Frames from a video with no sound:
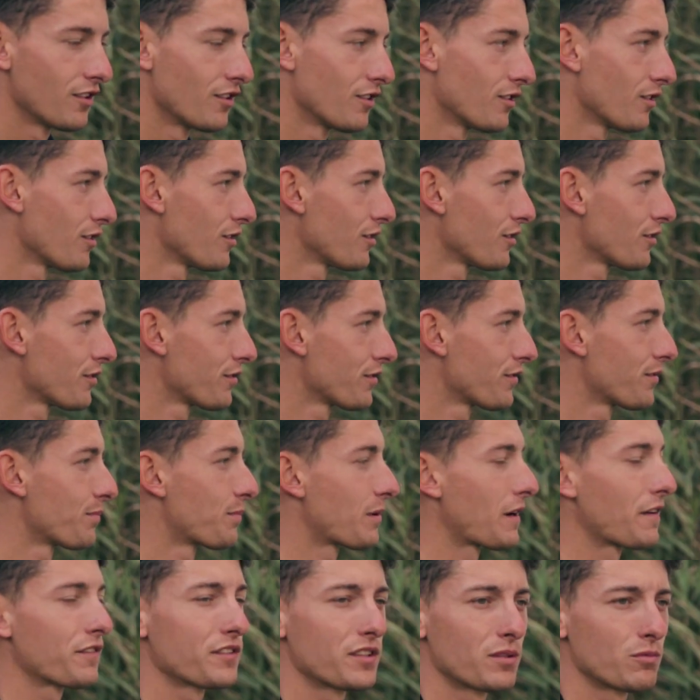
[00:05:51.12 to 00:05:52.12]
No,
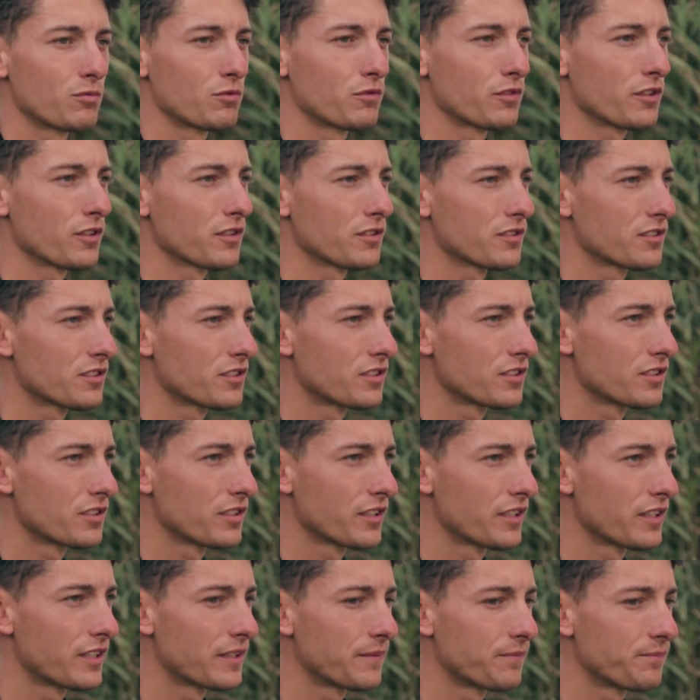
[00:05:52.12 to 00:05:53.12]
prawdę mówiąc,
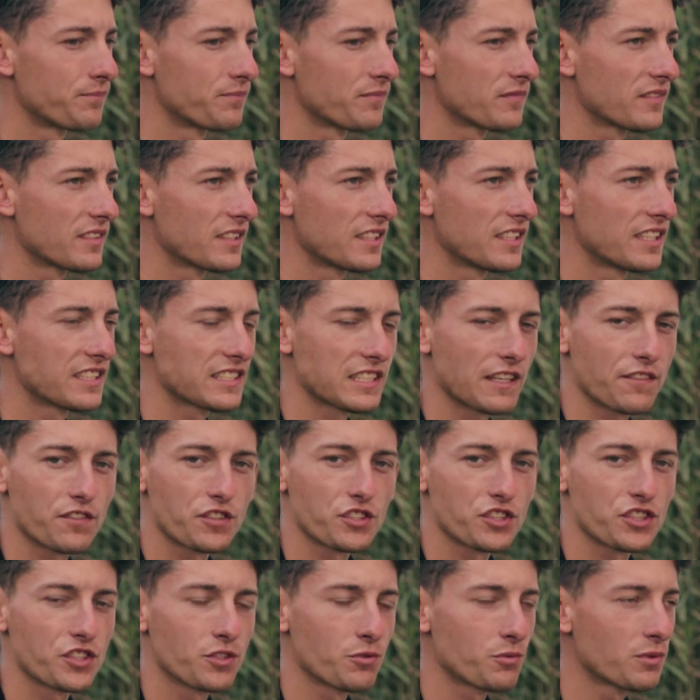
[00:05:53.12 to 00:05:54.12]
nie
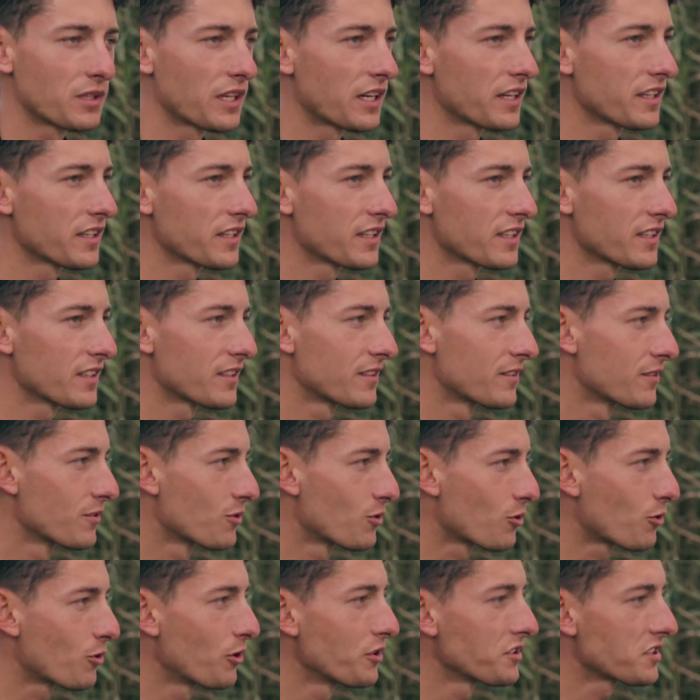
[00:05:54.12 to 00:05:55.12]
zawsze się udaje
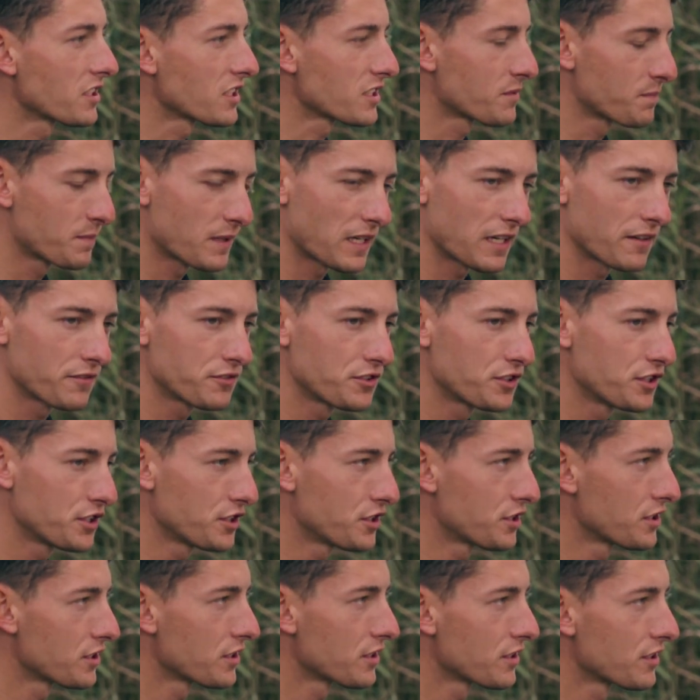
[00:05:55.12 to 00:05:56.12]
do końca
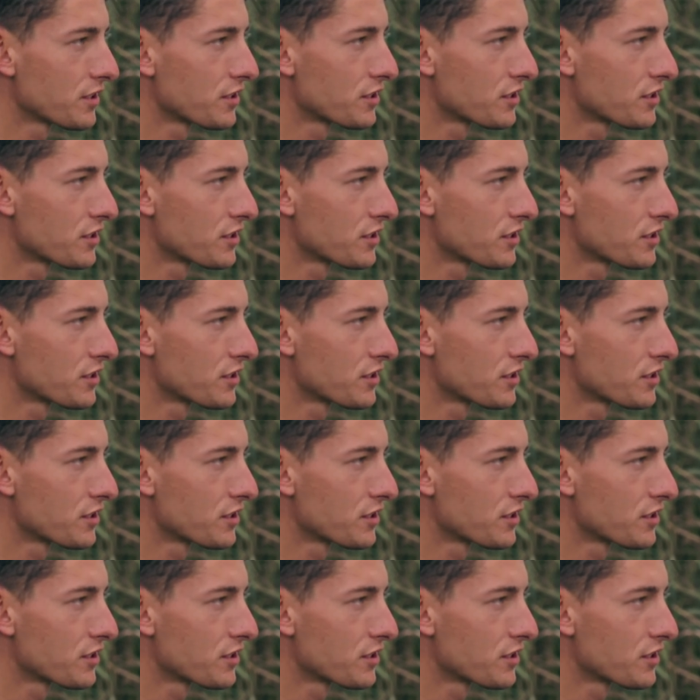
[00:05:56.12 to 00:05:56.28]
sprawdzić,